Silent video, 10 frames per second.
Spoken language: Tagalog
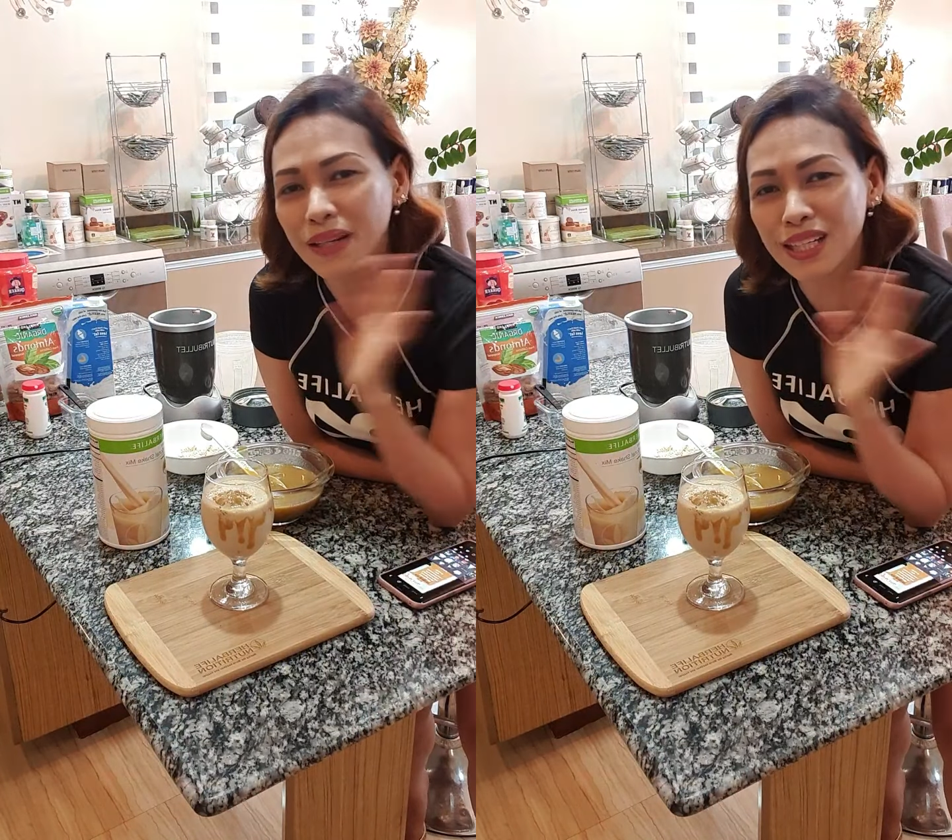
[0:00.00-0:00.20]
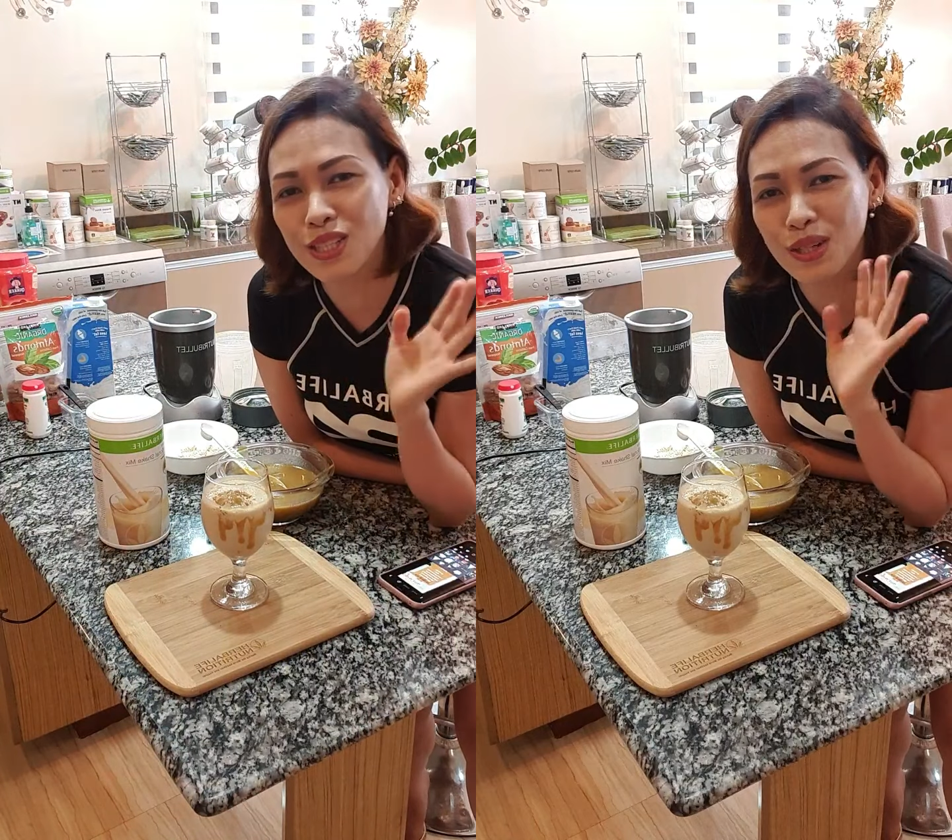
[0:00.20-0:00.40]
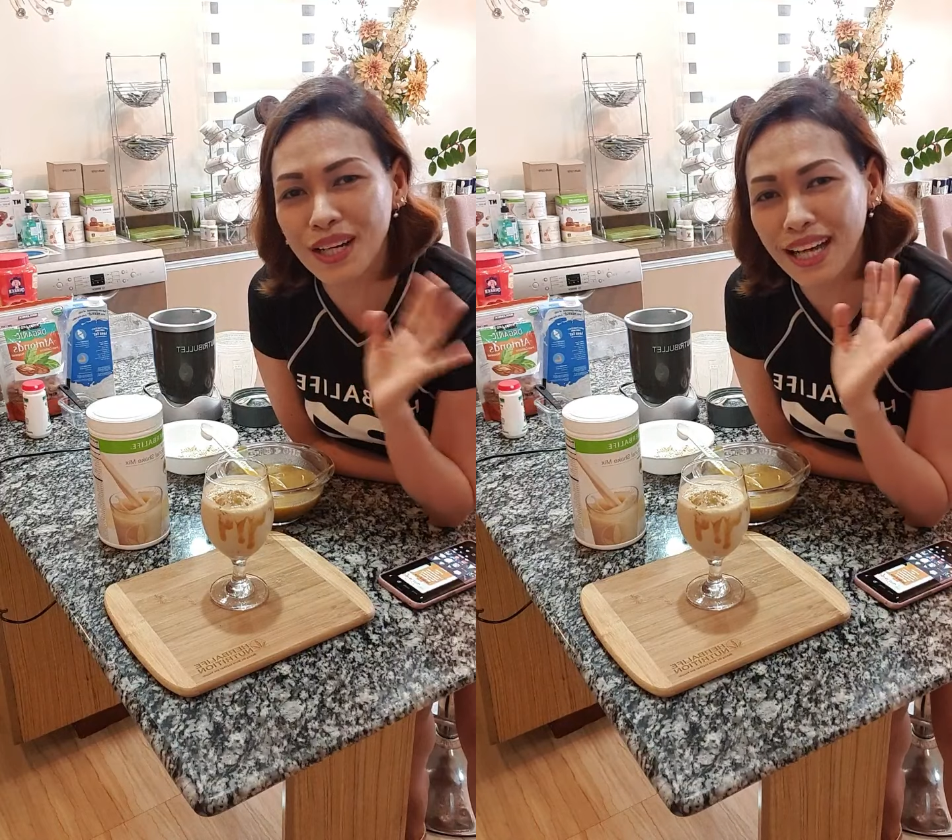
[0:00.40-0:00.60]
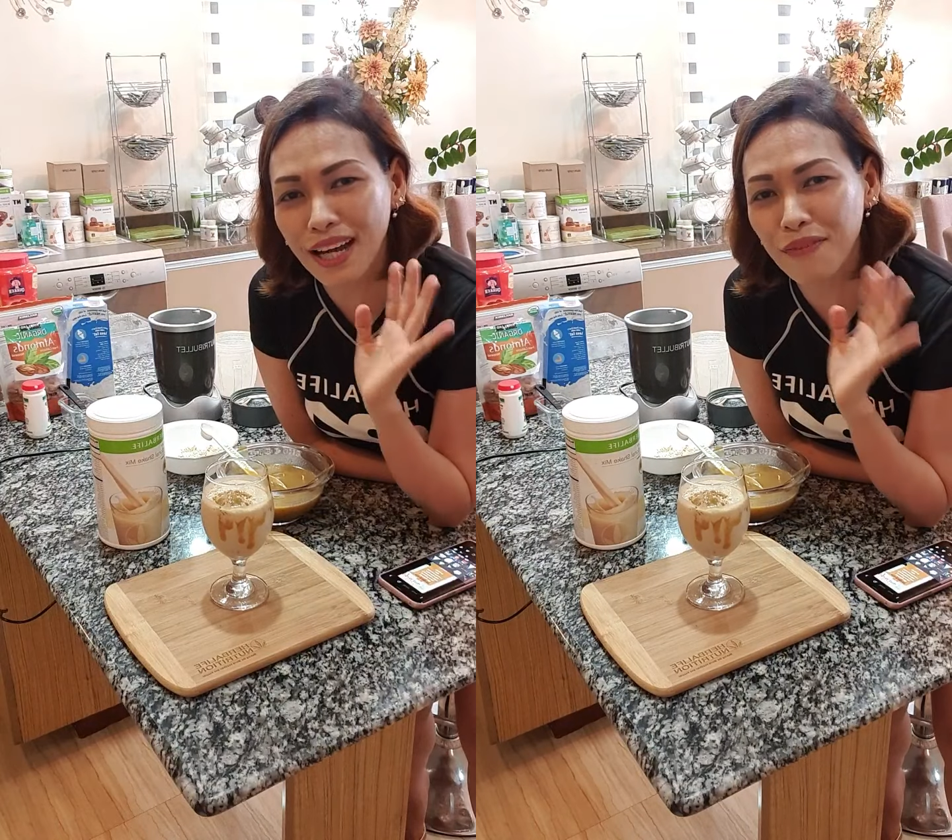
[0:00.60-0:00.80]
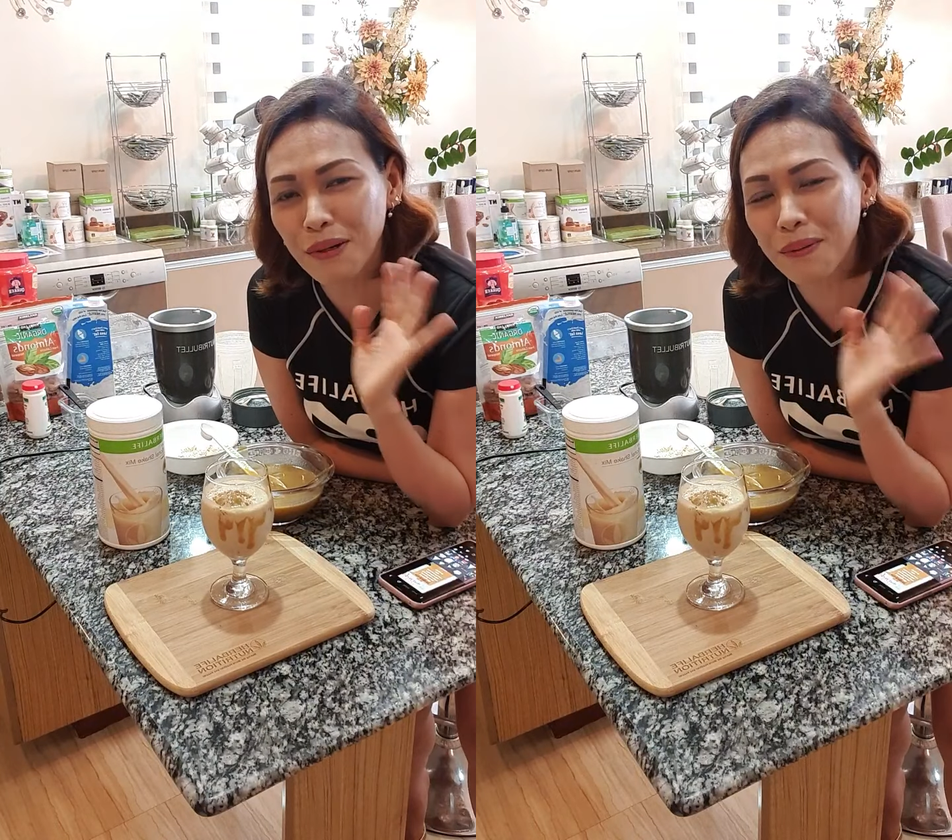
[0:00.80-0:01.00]
enjoy
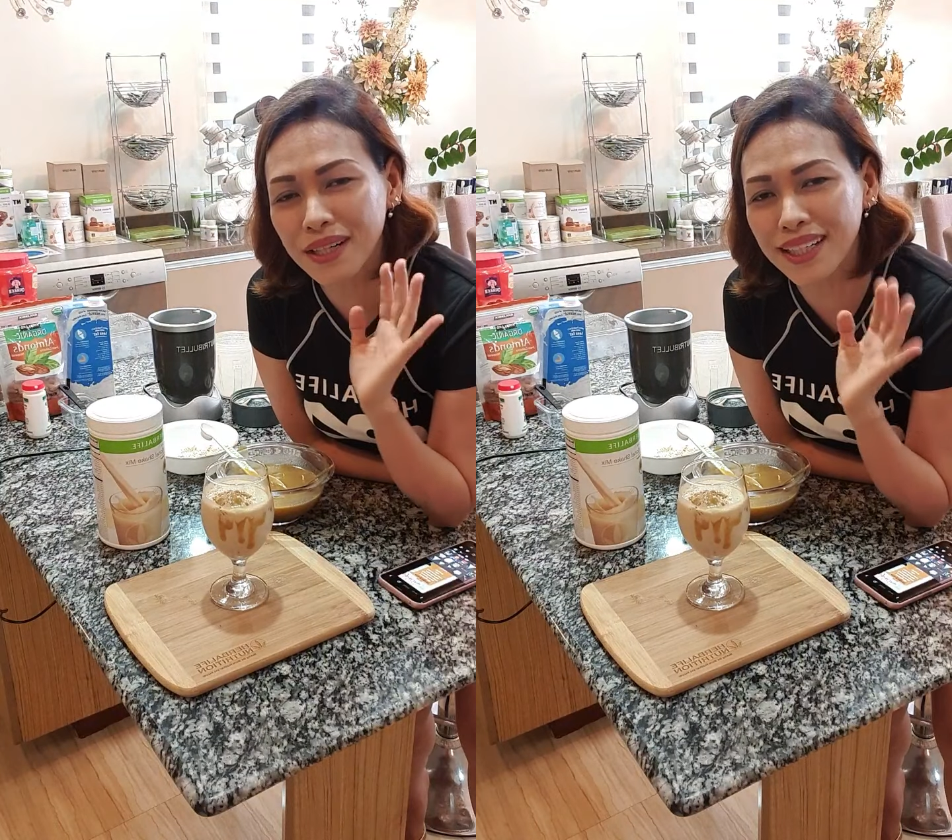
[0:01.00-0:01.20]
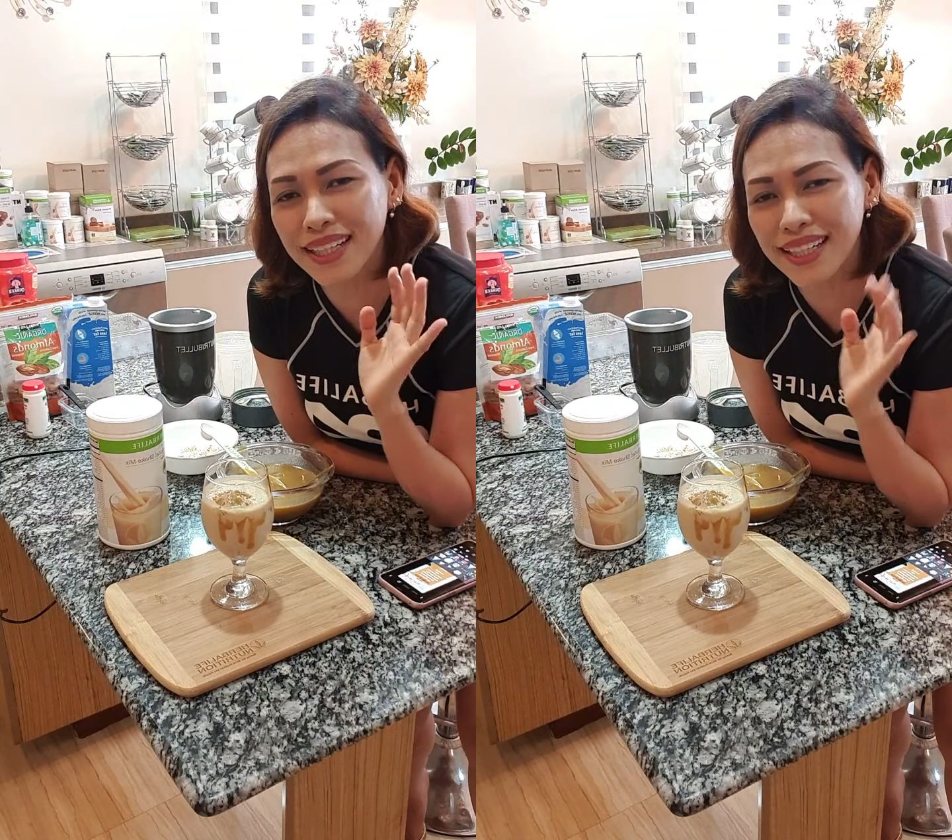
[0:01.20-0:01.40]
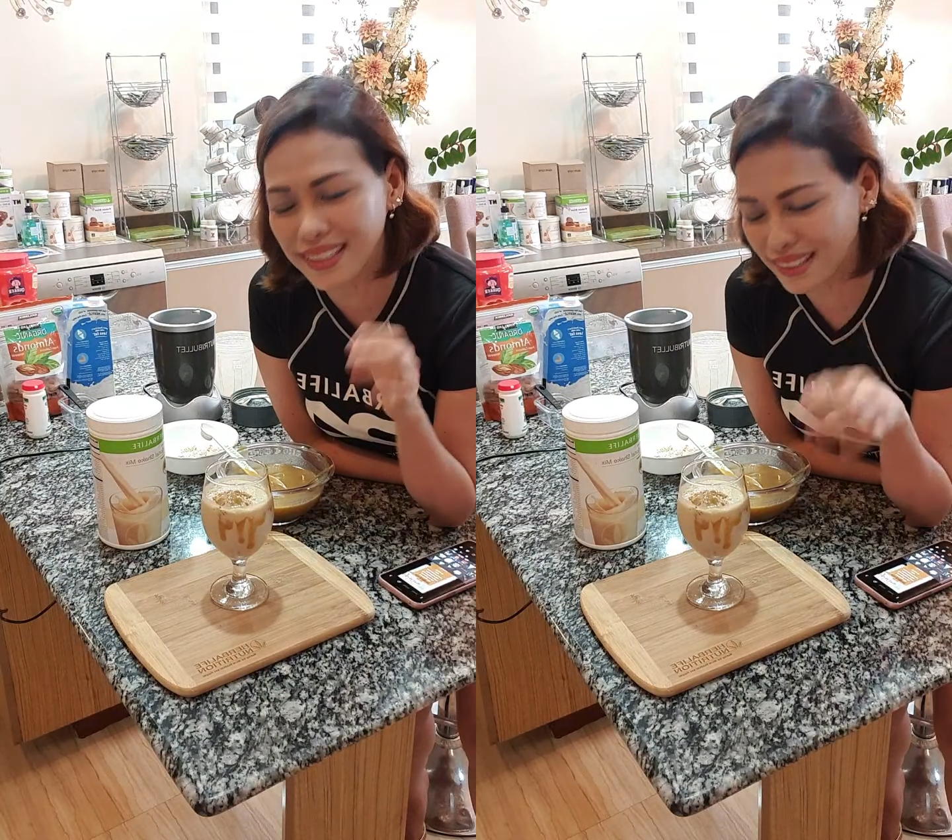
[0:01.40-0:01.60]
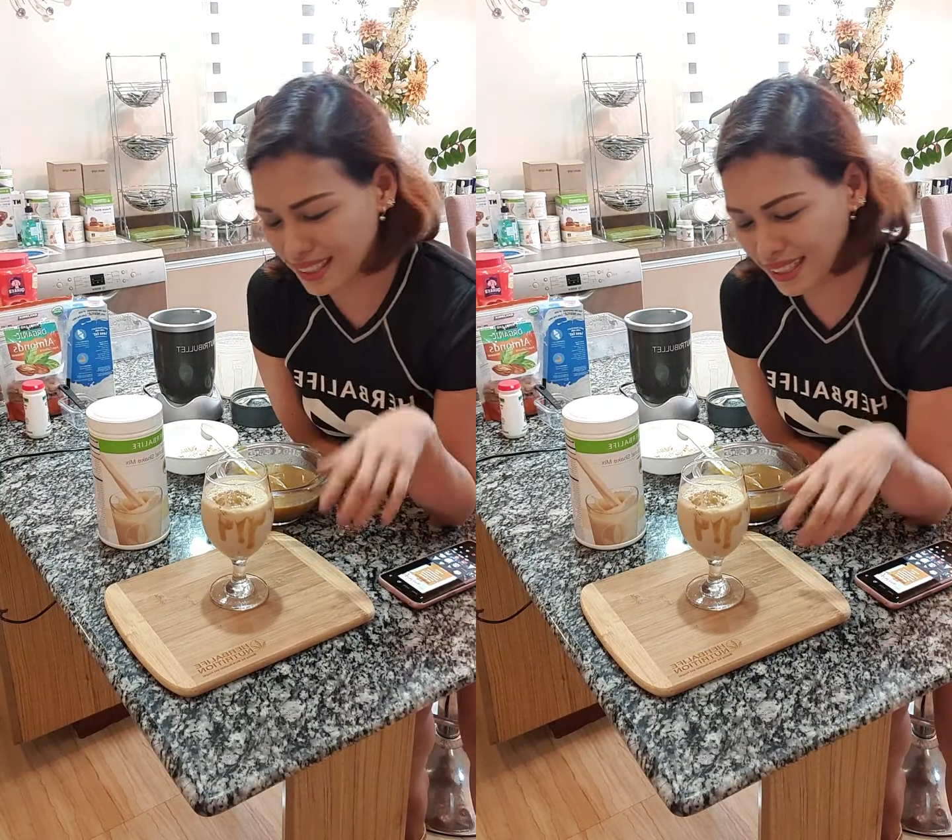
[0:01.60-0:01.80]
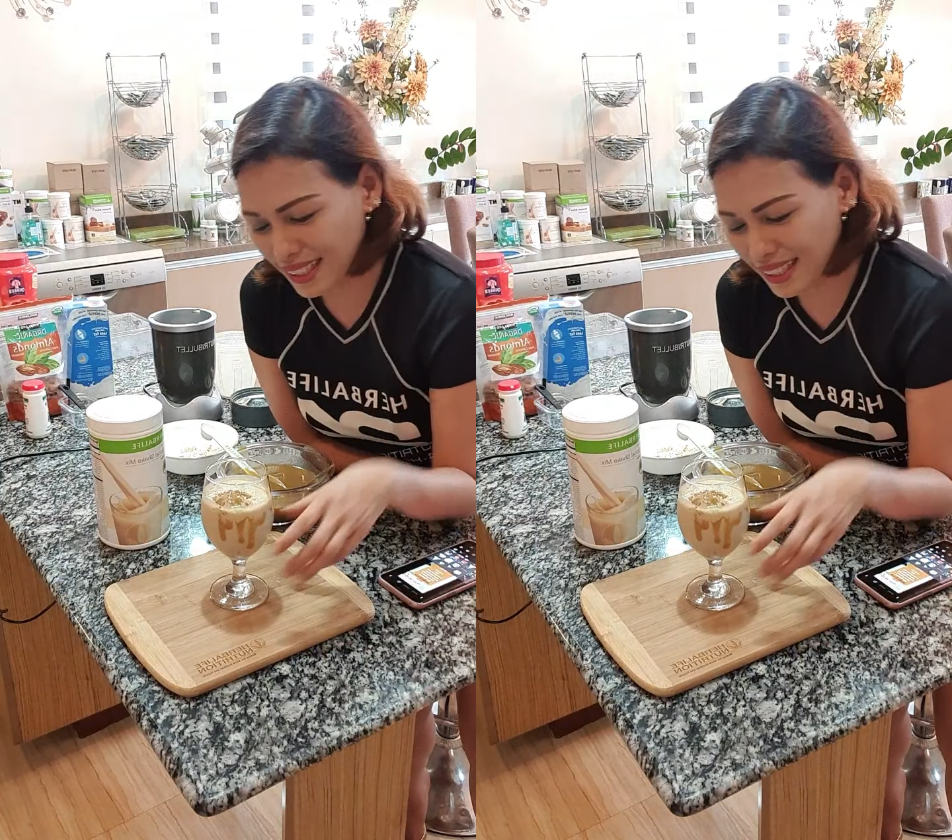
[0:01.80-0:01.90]
everyone.